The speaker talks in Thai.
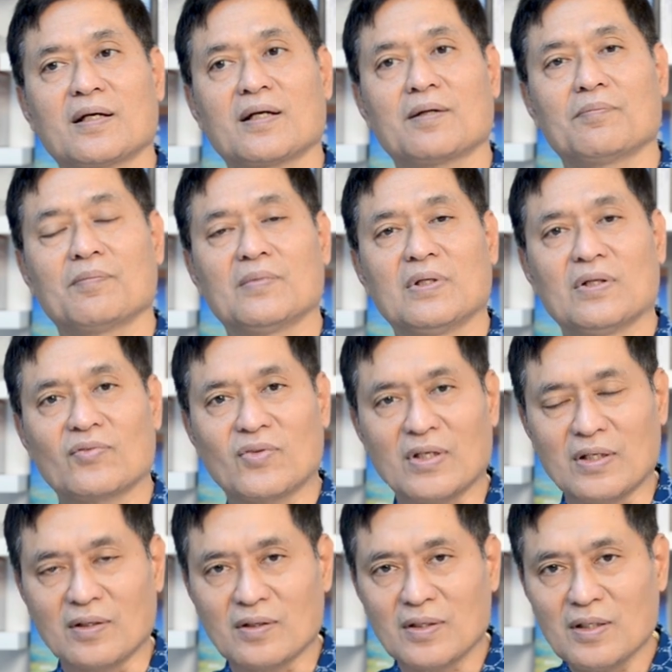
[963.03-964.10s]
นะครับสิ่
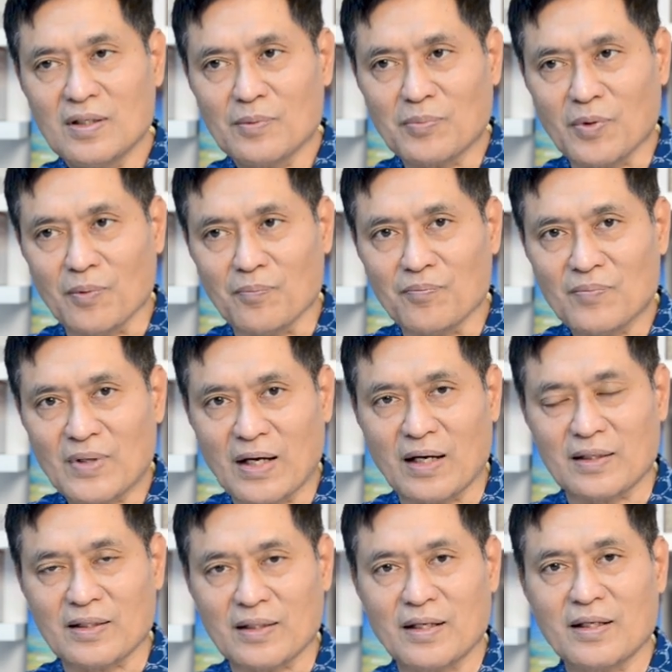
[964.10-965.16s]
งที่ผมอยา
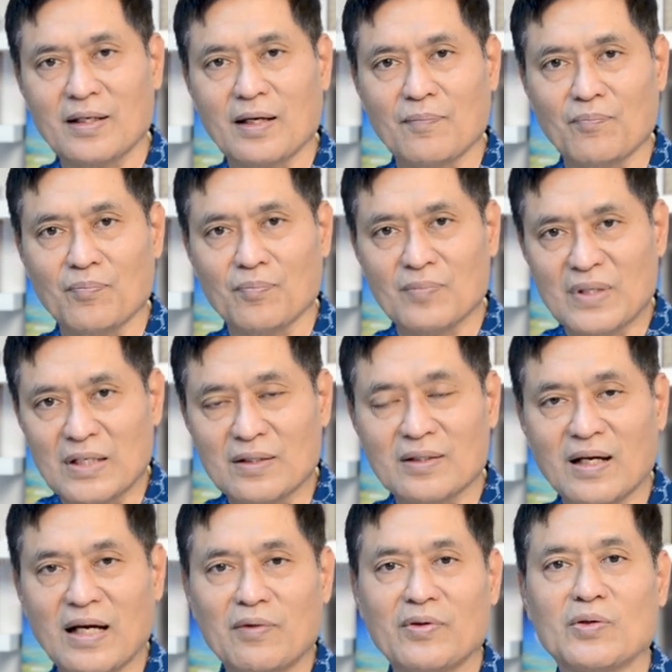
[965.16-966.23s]
กจะแนะนำทิ้ง
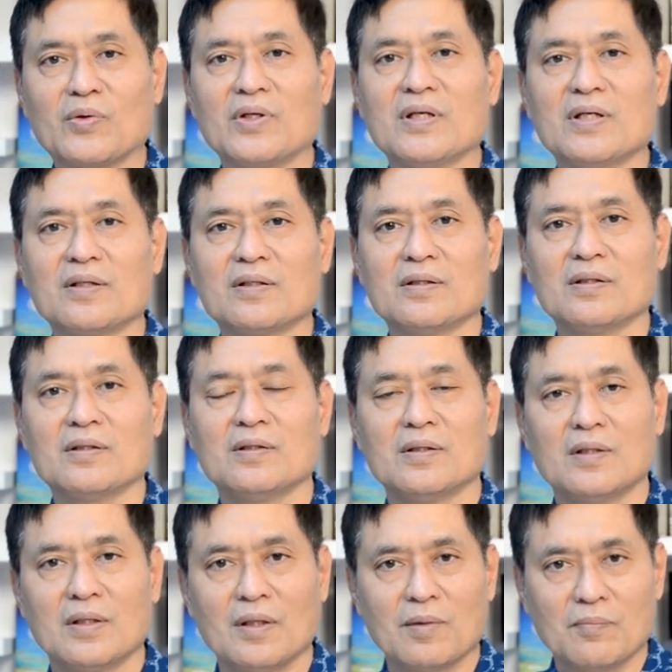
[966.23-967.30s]
ท้ายไว้ตรงนี้ก็คือ
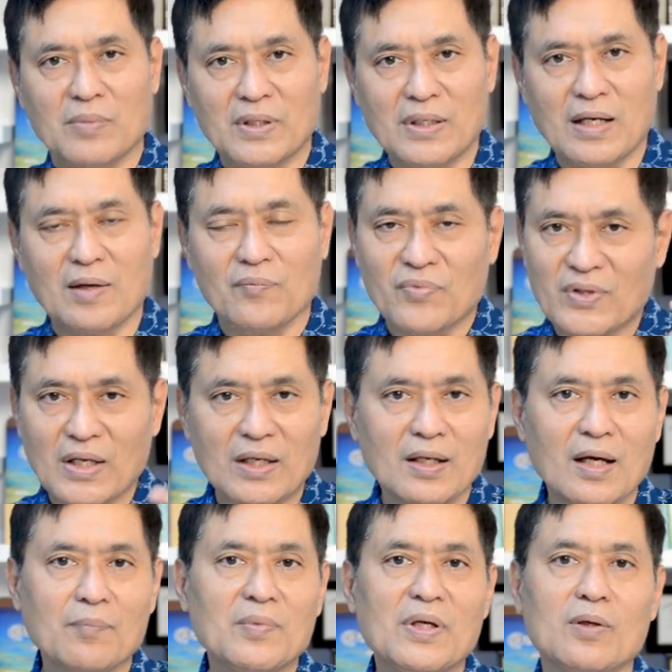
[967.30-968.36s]
พยายามเซต
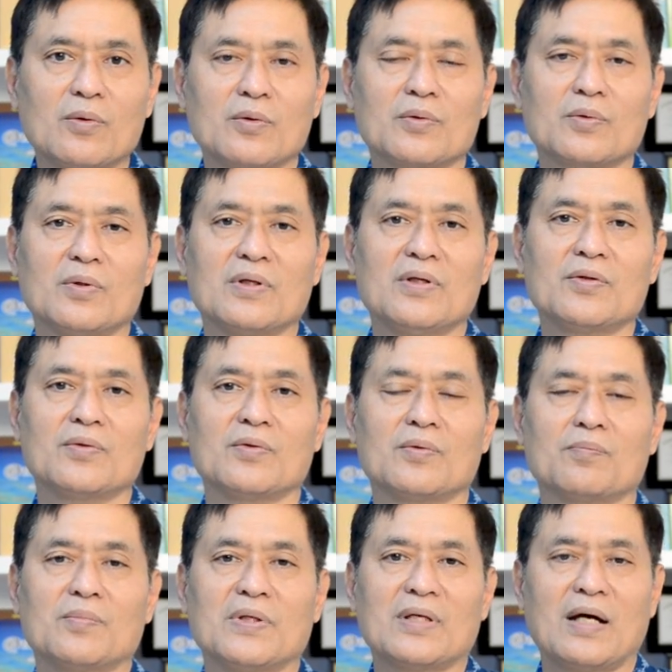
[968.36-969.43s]
อัพให้ลงตัวที่สุด
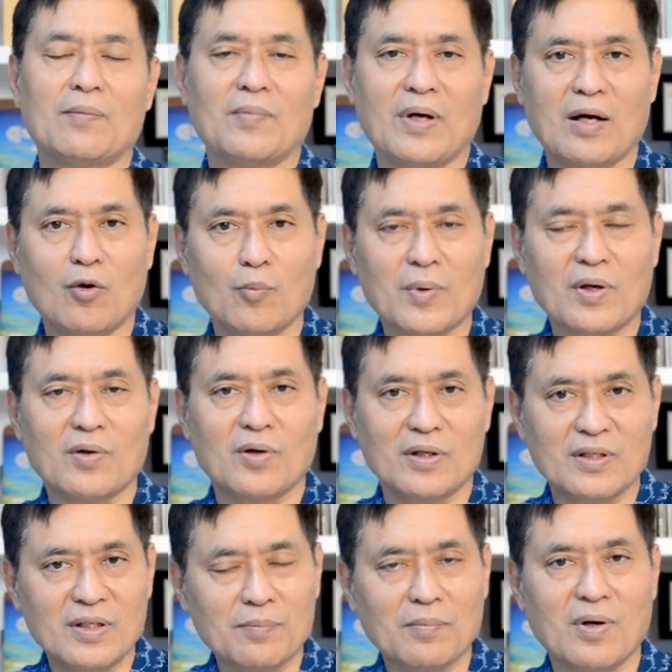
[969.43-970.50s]
พยายามหาอุปกร
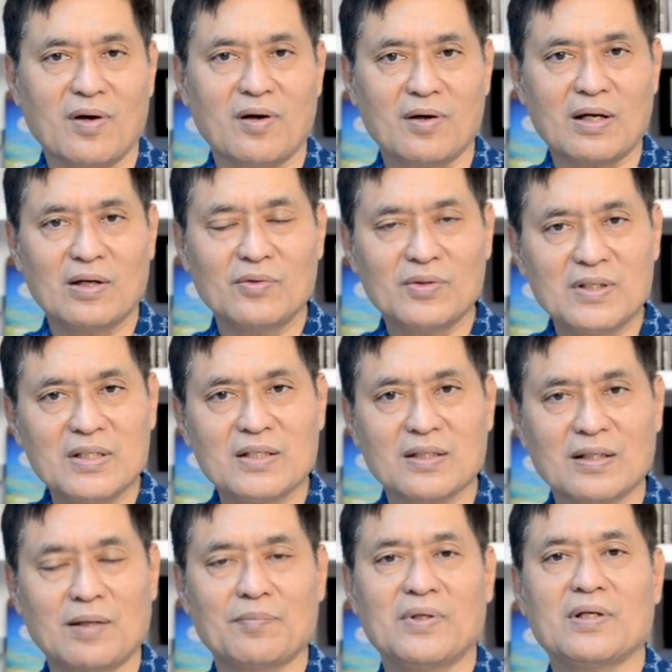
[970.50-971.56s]
ณ์ที่เหมาะกับเขาที่จะ
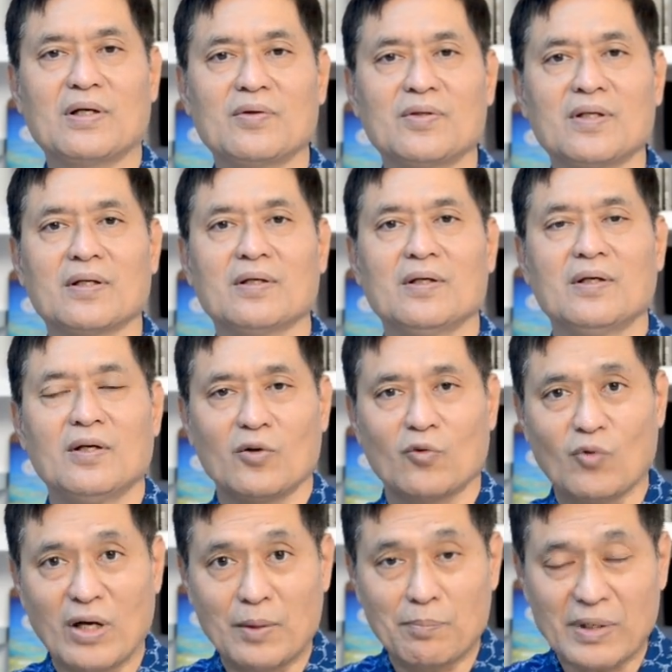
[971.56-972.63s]
ทำให้เขาเนี่ย
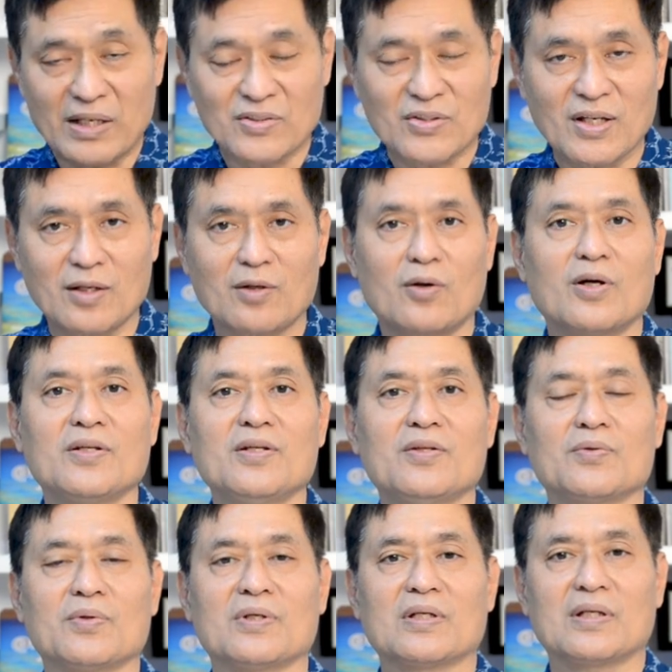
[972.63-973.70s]
วเบรชันน้อยที่
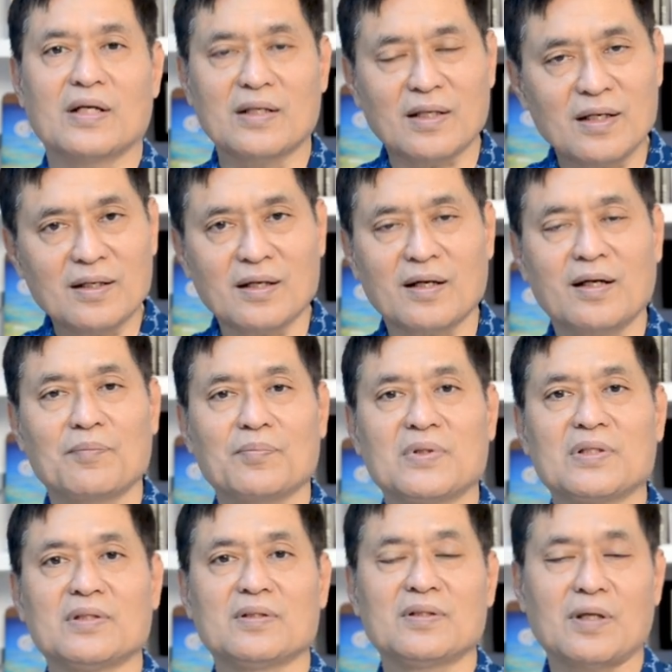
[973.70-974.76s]
สุด อันนั้นแหละครับ
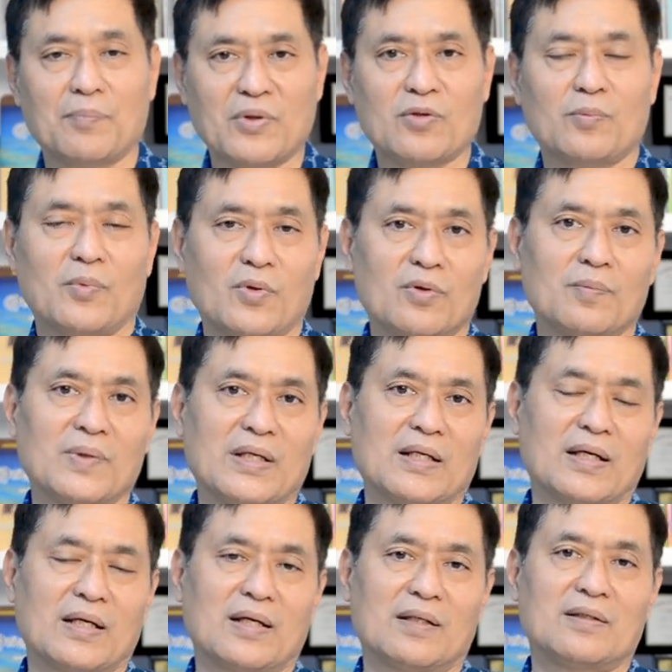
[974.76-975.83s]
ถึงจะประสบผลสำเร็จ
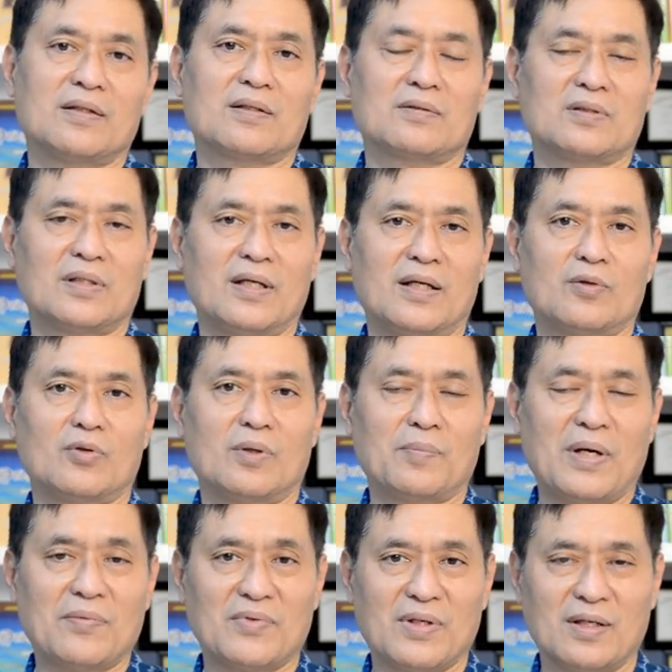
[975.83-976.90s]
ในการที่เราจะได้คุณ
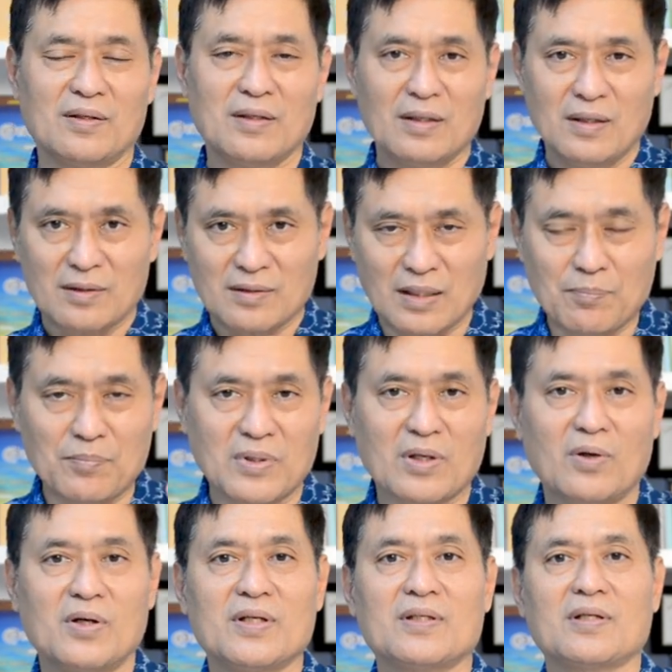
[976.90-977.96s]
ภาพเสียง เต็ม
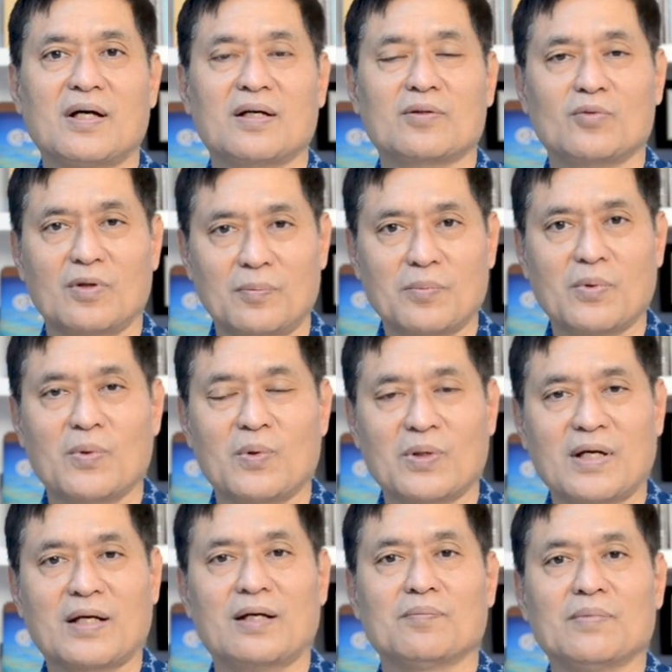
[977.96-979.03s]
ร้อยจากตัวลำโพง
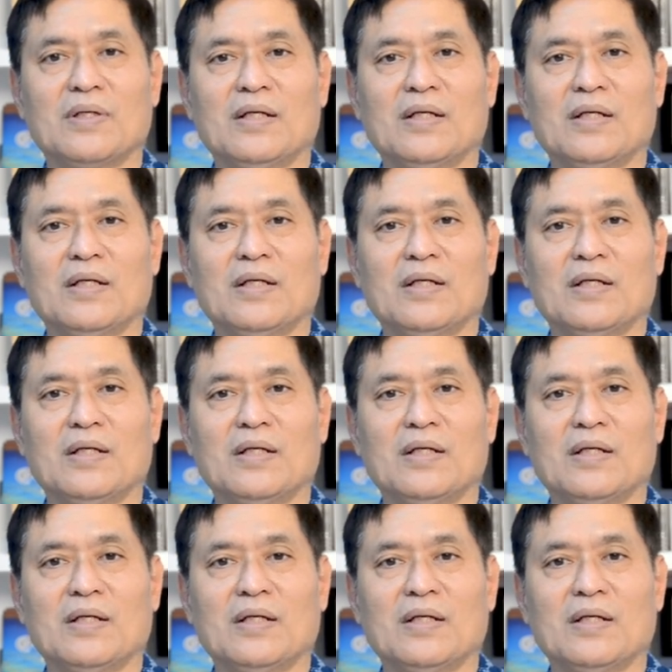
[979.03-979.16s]
นะครับ